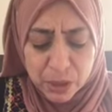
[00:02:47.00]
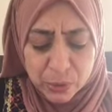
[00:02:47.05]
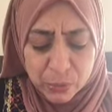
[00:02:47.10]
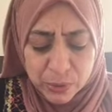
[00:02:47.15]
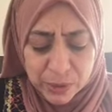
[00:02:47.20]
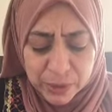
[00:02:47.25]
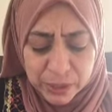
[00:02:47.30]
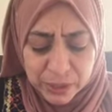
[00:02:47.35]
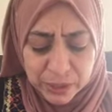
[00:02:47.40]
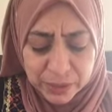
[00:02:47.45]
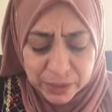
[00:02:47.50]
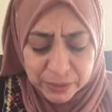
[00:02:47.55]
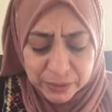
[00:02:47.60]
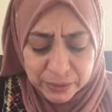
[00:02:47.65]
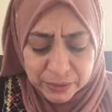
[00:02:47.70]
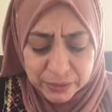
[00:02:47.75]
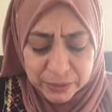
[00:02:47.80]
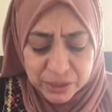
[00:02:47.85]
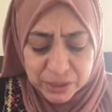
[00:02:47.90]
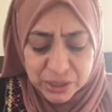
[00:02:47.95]
ولا
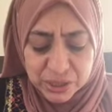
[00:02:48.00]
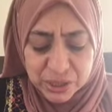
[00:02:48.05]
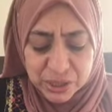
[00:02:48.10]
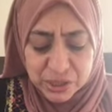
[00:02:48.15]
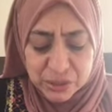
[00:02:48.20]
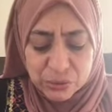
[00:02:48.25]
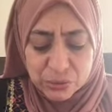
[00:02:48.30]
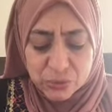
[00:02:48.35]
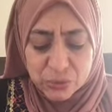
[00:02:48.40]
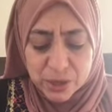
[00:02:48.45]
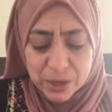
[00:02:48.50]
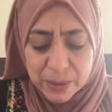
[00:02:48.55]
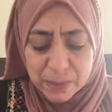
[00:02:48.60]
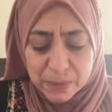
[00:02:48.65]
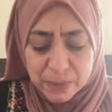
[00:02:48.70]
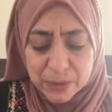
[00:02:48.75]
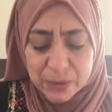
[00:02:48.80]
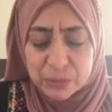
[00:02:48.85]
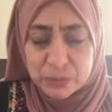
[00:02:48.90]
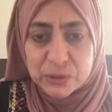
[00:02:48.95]
تشيلوا
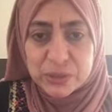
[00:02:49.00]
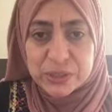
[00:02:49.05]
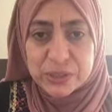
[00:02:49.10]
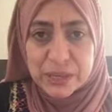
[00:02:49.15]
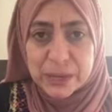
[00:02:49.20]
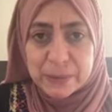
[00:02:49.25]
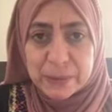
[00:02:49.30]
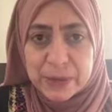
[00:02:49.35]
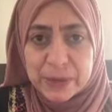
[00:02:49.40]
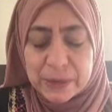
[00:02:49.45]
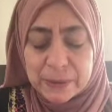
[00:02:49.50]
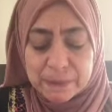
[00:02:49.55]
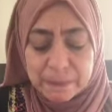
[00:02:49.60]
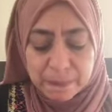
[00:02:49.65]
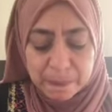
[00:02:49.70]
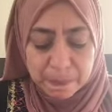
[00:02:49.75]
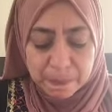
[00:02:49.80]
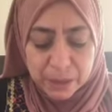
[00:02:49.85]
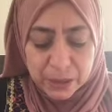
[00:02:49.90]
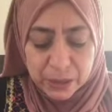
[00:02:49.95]
هم المستقبل
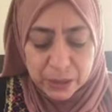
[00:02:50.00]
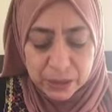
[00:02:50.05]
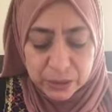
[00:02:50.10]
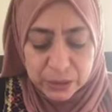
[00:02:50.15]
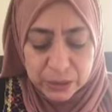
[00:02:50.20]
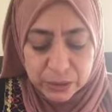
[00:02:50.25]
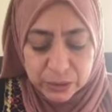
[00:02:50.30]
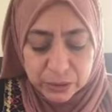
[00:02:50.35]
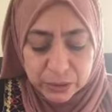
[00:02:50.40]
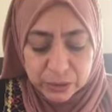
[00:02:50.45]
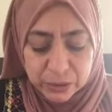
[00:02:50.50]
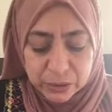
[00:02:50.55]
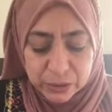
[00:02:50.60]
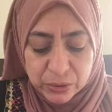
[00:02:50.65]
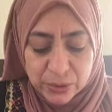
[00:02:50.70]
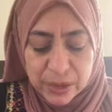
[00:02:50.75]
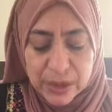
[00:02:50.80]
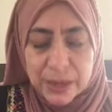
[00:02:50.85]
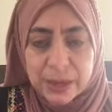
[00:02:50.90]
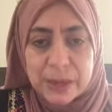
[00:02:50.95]
لأن
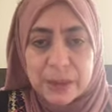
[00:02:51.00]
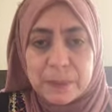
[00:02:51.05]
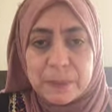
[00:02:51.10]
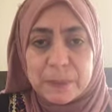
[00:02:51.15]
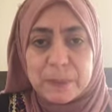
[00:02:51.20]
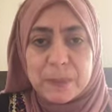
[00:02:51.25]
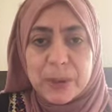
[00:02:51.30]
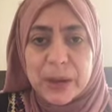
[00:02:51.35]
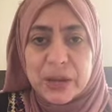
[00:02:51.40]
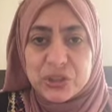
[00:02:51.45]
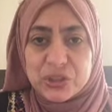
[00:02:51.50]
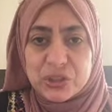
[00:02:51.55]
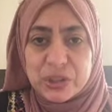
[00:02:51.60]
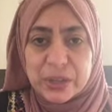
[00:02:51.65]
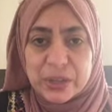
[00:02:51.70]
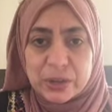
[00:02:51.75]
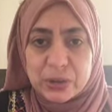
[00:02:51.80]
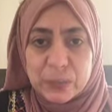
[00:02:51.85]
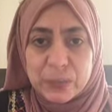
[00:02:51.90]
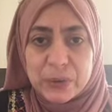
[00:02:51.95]
الله أعلم
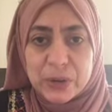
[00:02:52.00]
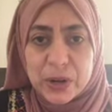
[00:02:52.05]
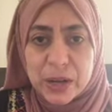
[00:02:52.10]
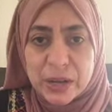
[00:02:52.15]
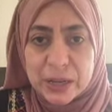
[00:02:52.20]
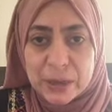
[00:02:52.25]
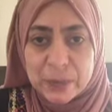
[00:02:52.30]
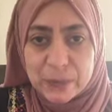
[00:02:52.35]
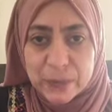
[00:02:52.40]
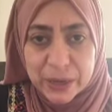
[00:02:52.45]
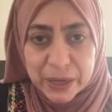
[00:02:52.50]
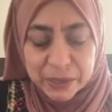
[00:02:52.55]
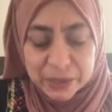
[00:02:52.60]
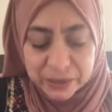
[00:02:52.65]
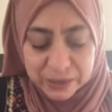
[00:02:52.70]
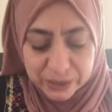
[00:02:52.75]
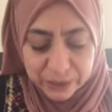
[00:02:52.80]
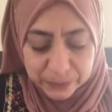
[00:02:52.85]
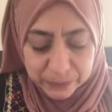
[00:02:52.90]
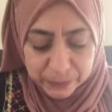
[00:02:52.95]
بحاجتك ربنا أعلم
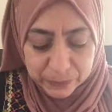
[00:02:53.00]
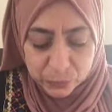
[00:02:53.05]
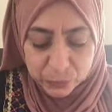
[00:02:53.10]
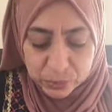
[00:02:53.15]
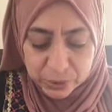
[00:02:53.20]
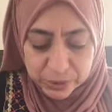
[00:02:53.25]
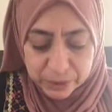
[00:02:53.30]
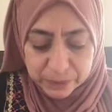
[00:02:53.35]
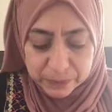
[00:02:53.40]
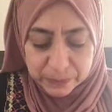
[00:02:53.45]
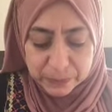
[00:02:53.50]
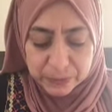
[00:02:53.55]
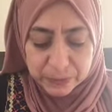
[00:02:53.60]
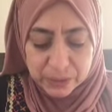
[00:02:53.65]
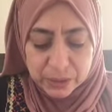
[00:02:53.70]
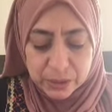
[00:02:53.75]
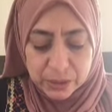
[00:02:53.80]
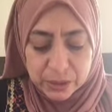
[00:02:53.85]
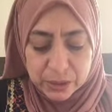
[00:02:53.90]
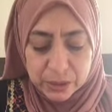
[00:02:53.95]
بحاجتنا كلنا
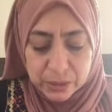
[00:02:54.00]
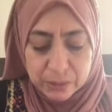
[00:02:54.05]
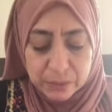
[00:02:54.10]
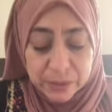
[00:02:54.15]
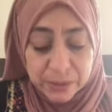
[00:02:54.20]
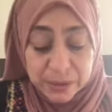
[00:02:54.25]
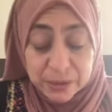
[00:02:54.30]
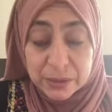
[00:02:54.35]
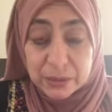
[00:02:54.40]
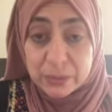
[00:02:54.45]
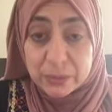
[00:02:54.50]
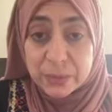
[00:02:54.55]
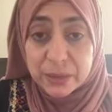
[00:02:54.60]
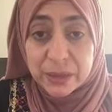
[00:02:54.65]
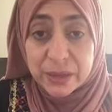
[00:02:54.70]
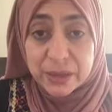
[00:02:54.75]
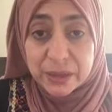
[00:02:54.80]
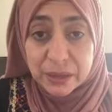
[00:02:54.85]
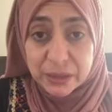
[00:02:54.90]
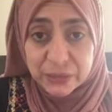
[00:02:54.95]
من
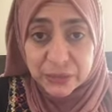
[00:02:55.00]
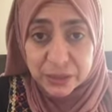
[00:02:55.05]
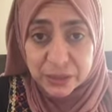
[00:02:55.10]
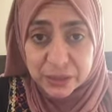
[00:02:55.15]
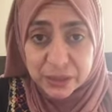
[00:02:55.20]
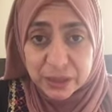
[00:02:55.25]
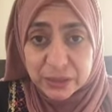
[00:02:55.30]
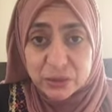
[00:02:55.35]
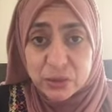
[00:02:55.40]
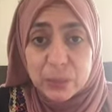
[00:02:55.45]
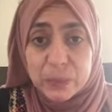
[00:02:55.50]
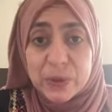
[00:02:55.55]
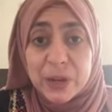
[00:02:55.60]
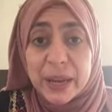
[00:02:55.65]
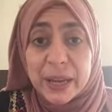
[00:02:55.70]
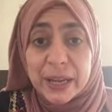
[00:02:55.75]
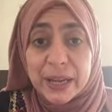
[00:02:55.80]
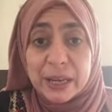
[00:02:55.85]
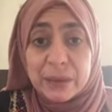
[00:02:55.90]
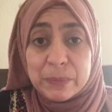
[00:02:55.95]
منك نفسك يعني ربنا
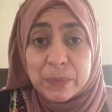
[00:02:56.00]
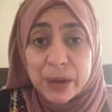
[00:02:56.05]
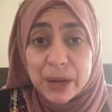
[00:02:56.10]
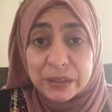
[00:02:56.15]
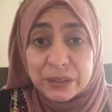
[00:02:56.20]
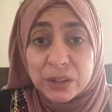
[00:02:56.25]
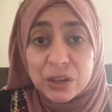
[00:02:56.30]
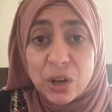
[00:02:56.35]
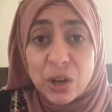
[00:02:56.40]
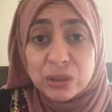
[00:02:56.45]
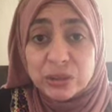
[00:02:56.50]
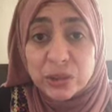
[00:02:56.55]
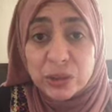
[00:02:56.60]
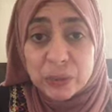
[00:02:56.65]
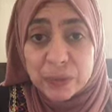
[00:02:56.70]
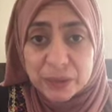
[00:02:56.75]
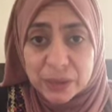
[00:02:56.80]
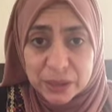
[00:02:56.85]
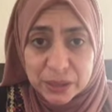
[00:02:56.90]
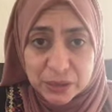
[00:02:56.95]
عالم بحاجتك أكتر
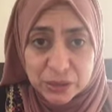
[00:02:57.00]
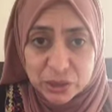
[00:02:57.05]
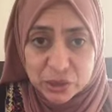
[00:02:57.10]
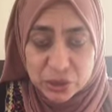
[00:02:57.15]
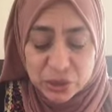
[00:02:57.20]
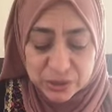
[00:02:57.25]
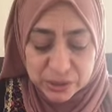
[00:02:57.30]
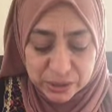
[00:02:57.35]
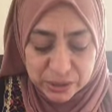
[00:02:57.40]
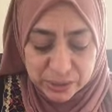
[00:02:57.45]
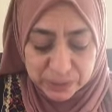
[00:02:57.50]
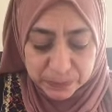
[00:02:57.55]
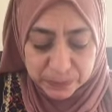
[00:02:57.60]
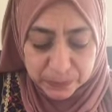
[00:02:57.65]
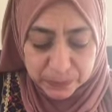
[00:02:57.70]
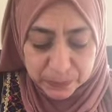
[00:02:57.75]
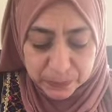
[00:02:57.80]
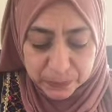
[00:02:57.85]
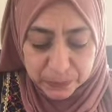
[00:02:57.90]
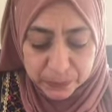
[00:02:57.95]
منك أنت شخصيا
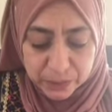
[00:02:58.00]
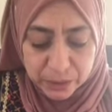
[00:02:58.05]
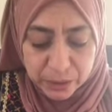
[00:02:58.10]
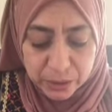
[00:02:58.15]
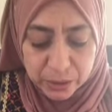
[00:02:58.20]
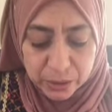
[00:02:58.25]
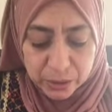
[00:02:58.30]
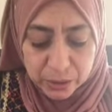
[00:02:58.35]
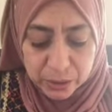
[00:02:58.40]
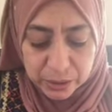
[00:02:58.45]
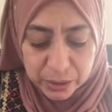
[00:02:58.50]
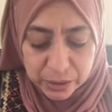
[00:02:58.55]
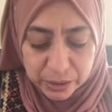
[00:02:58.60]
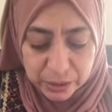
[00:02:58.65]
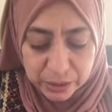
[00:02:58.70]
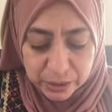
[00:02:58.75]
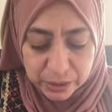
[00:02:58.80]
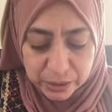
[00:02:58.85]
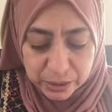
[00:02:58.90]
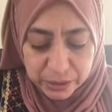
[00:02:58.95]

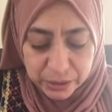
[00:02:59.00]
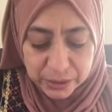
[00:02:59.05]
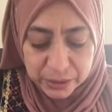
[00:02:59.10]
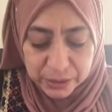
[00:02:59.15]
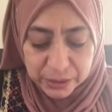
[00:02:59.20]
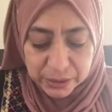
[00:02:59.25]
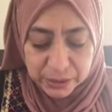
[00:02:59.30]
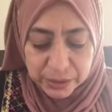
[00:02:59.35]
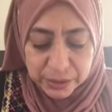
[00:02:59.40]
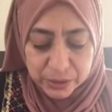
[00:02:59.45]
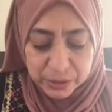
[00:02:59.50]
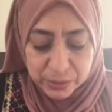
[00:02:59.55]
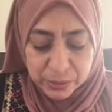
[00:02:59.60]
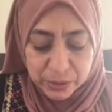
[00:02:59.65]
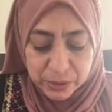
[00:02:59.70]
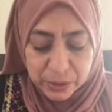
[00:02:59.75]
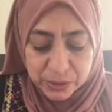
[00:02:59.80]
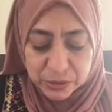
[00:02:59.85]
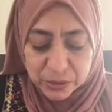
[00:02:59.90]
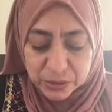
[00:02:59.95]
آه، ادعي الله
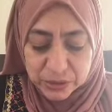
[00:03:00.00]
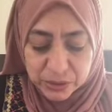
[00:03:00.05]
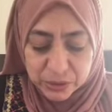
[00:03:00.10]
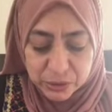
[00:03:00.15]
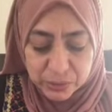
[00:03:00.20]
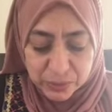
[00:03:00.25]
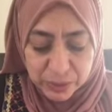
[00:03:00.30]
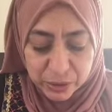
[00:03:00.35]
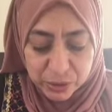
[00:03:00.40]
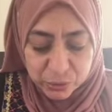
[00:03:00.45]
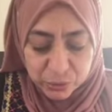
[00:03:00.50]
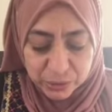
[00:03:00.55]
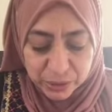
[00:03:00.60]
سبحانه ادعي الله سبحانه